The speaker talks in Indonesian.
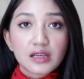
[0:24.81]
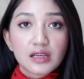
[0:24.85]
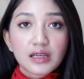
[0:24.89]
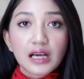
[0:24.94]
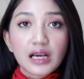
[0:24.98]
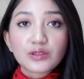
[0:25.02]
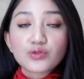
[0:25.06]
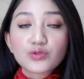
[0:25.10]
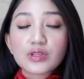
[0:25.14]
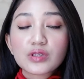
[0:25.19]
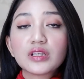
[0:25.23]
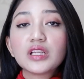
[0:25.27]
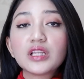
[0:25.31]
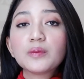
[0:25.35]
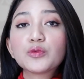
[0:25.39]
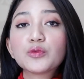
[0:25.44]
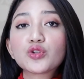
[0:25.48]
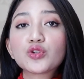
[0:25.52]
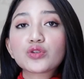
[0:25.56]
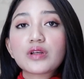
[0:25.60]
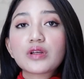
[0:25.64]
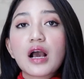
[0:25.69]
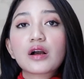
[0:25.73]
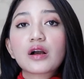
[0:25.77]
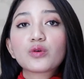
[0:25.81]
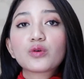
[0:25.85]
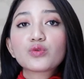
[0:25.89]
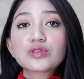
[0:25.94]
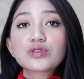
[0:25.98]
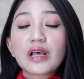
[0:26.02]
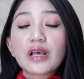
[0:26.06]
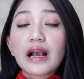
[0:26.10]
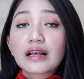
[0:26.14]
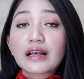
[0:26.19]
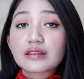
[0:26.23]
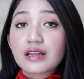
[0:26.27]
Kasus ini menurut
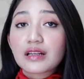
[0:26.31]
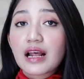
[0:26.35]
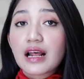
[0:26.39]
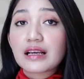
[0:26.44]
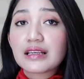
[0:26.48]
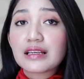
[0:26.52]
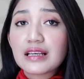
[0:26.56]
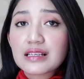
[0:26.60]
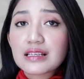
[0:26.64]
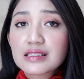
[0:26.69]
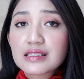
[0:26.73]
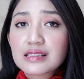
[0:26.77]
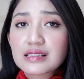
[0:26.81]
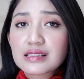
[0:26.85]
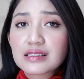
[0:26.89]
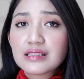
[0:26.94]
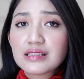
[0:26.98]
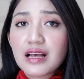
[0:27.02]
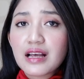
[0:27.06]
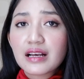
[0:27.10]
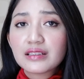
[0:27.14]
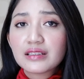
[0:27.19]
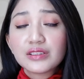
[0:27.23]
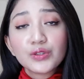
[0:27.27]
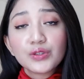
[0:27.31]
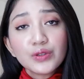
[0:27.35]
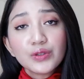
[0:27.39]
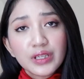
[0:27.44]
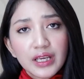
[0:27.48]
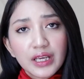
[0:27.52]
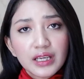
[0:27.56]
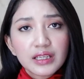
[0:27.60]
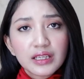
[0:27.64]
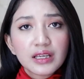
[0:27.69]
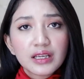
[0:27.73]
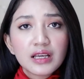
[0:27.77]
aku sangat tragis dan
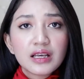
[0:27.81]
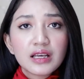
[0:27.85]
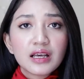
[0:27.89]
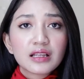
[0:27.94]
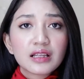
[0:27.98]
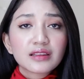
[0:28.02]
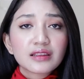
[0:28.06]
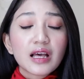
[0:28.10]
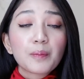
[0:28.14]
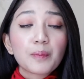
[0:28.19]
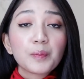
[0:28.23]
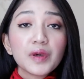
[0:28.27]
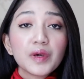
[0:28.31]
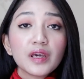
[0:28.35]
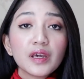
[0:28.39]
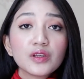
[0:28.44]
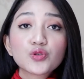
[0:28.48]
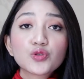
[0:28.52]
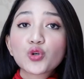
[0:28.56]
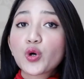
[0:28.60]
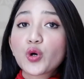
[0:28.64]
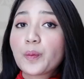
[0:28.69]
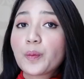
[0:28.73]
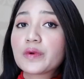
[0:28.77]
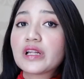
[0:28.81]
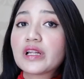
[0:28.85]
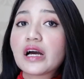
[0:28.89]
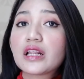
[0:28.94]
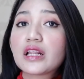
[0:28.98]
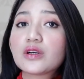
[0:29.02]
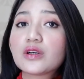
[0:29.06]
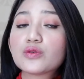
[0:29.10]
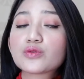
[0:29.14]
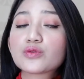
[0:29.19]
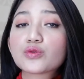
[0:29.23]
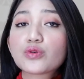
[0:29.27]
unik tapi cukup
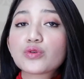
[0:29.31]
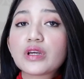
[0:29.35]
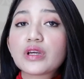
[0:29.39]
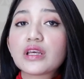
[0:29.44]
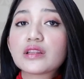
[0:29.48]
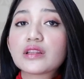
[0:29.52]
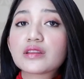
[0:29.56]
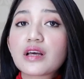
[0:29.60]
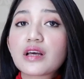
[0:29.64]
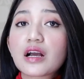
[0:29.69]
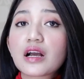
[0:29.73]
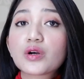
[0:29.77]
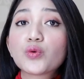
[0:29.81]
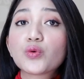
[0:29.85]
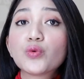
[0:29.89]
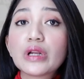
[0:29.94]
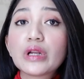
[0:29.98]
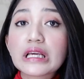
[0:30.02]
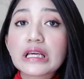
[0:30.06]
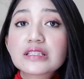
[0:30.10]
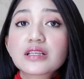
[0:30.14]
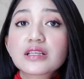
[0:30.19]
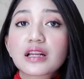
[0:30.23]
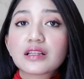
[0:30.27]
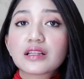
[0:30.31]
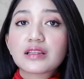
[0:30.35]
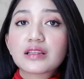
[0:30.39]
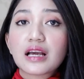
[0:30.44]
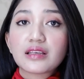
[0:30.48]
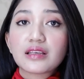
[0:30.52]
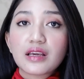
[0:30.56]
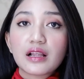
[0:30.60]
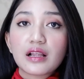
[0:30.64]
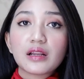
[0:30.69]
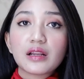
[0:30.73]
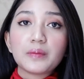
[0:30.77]
menarik untuk kita kulik
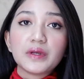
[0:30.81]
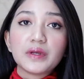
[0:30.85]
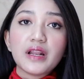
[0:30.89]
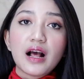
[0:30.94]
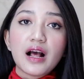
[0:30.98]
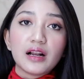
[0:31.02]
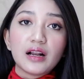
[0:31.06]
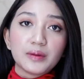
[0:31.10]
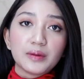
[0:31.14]
ceritanya lebih